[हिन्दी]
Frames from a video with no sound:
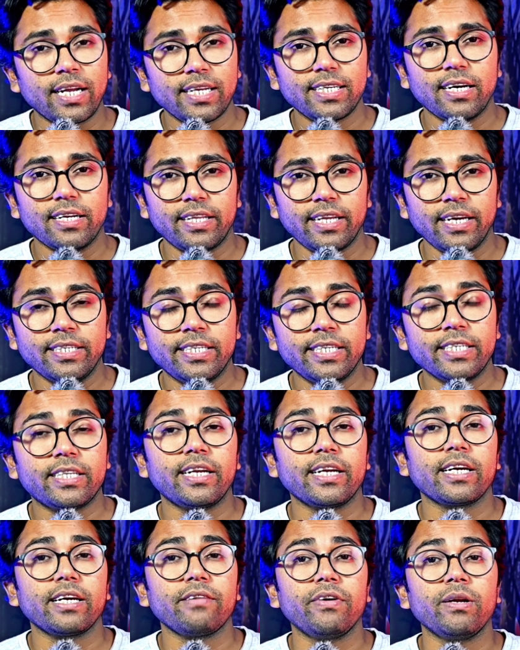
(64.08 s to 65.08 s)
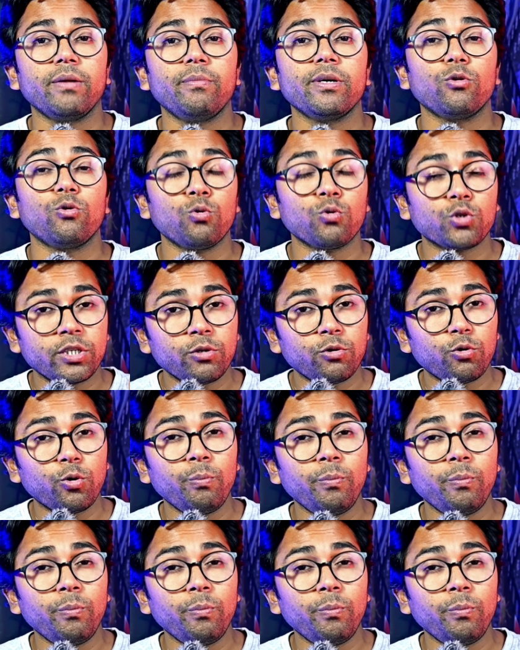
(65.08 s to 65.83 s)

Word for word: जाने जाते हैं जिस तरह की फिल्में उसने